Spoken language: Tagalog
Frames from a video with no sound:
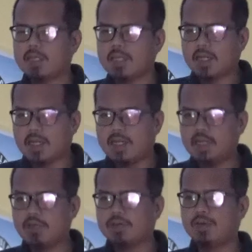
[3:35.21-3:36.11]
kanyang
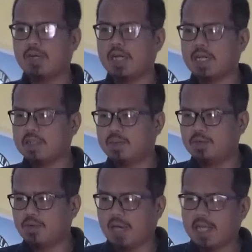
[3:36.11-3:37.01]
relihiyon o ang kanyang
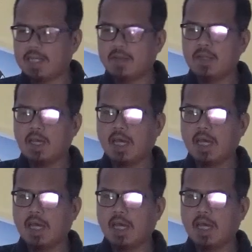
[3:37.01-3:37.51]
buhay,